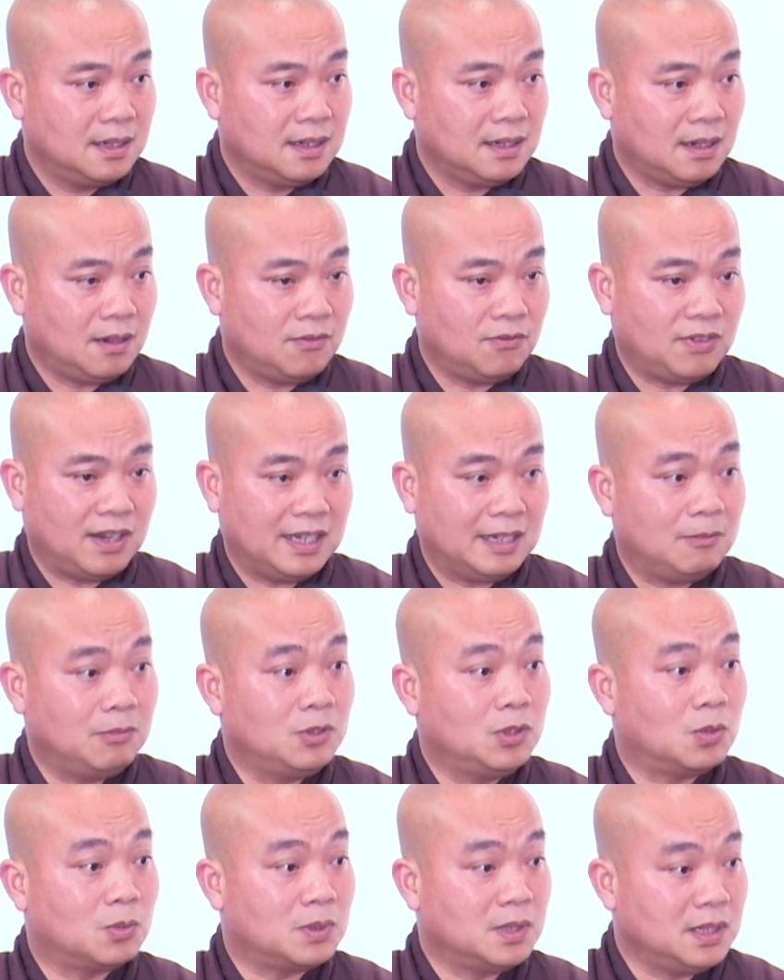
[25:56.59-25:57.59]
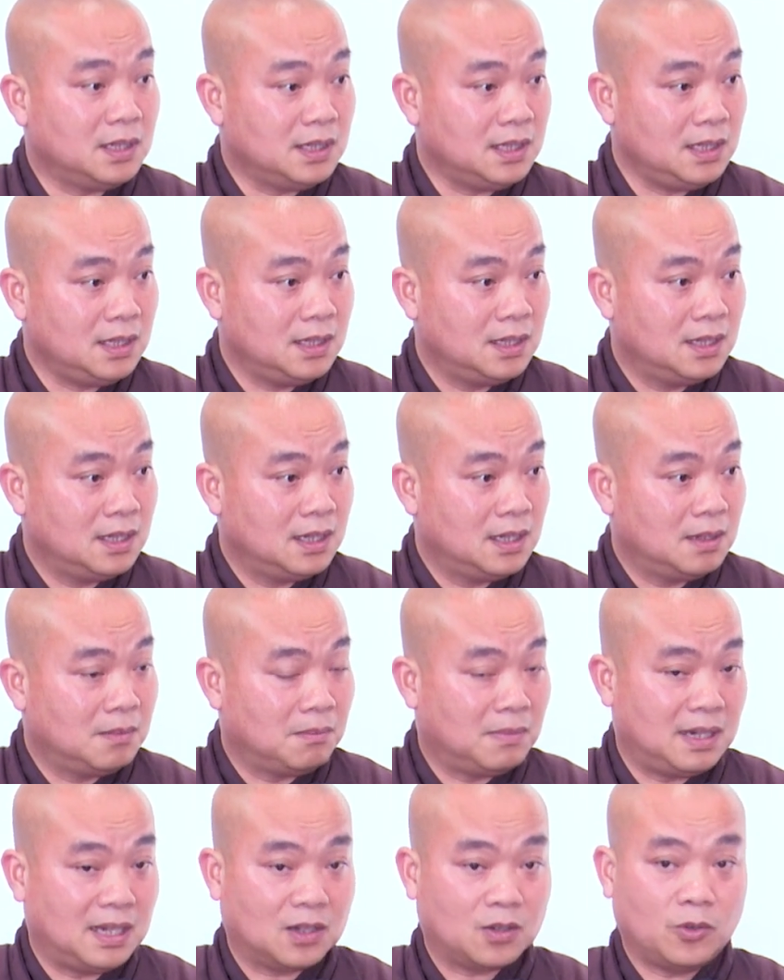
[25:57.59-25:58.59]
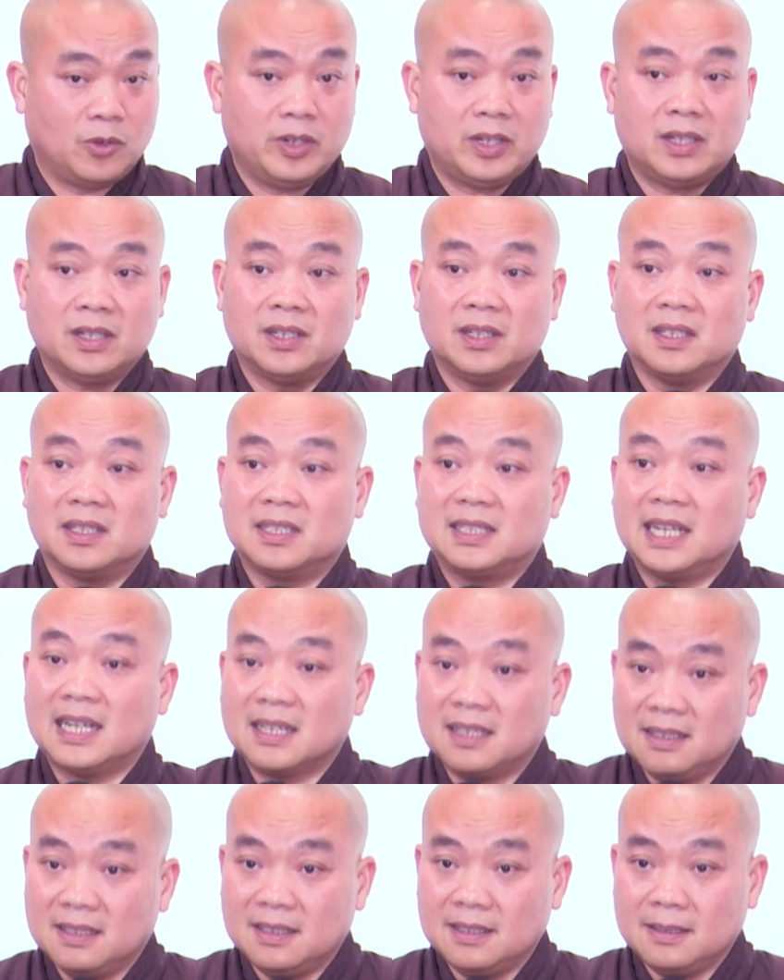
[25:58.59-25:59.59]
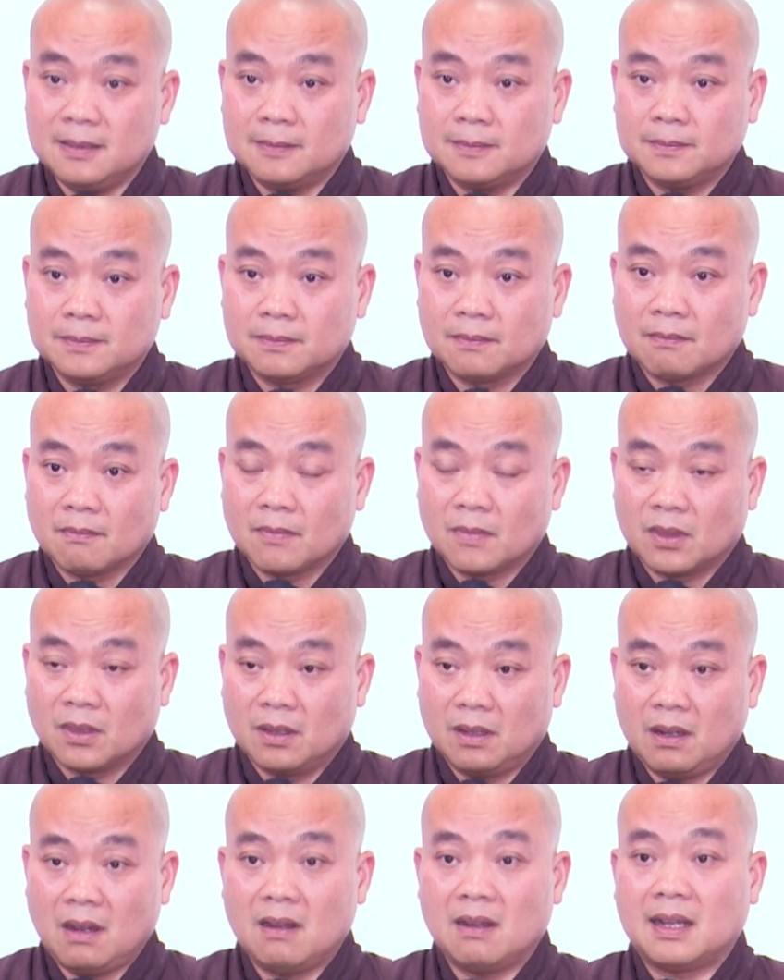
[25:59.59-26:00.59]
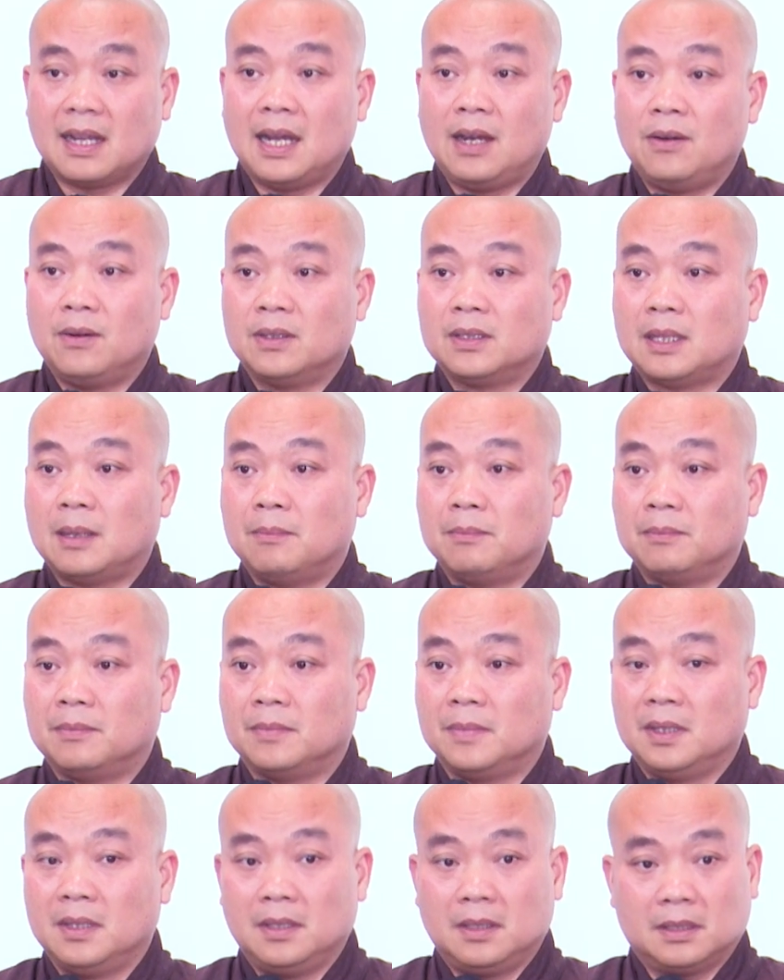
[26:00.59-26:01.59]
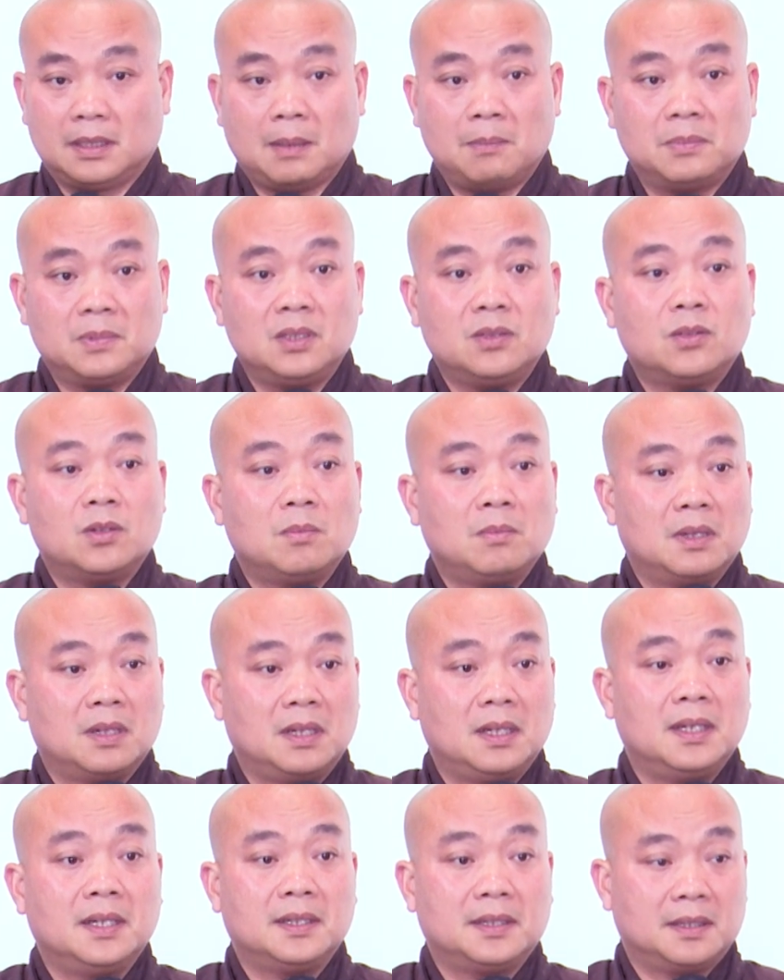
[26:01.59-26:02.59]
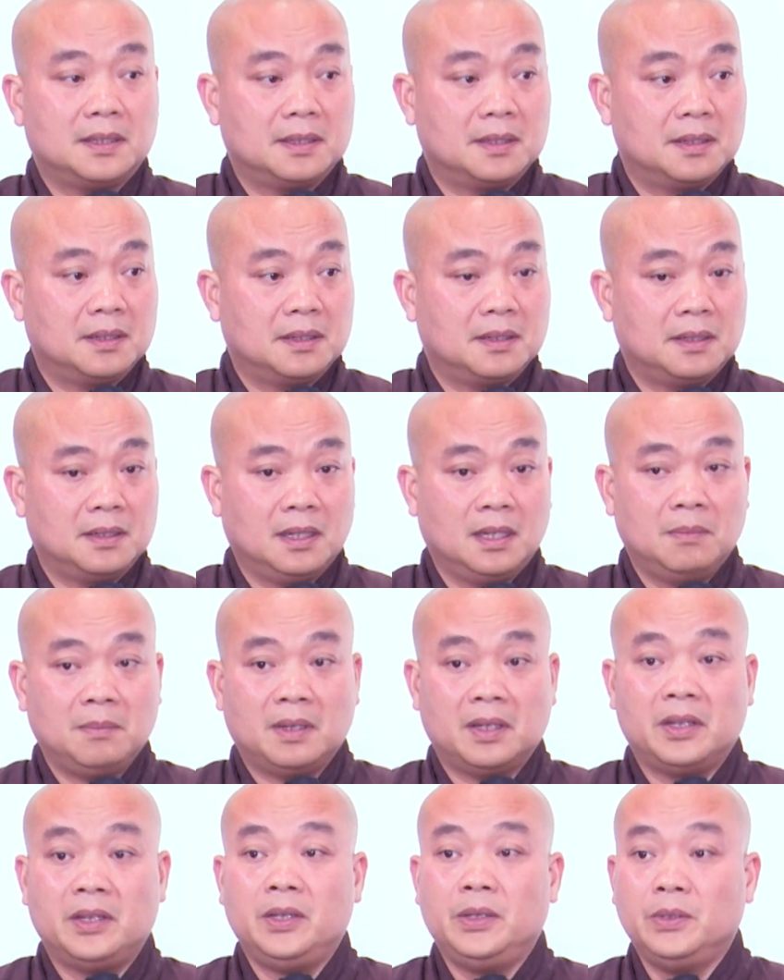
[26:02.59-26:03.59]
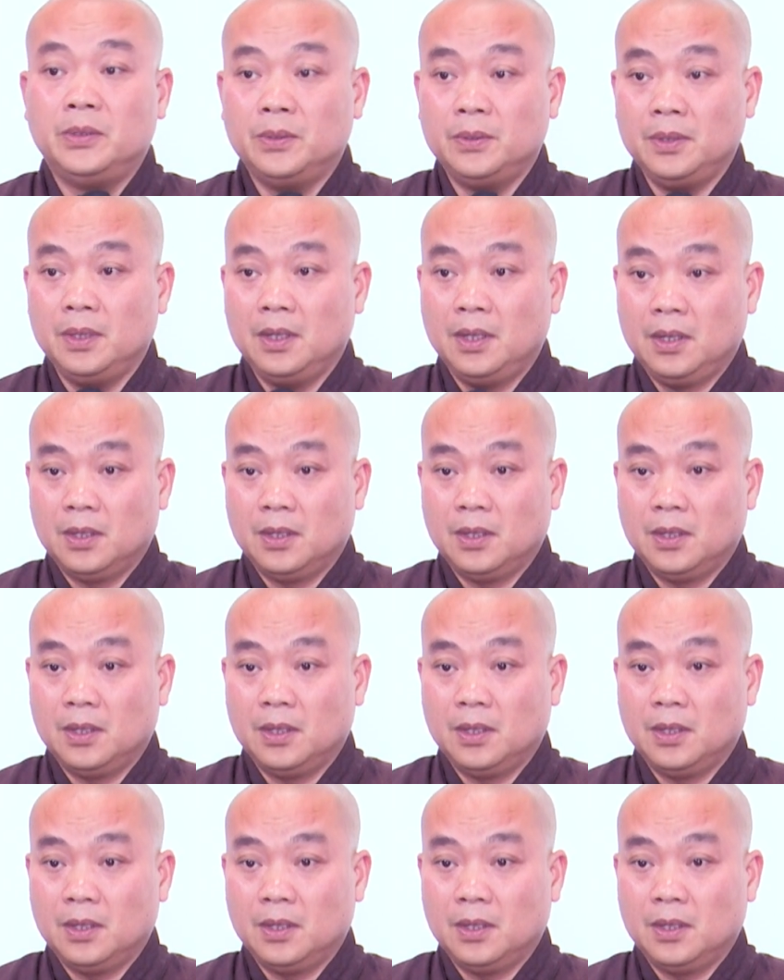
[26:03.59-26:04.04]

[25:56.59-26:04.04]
không phải trong dục giới mà là cõi trời sắc giới, nâng cao cái tầm tâm thức của mình lên để mà hiểu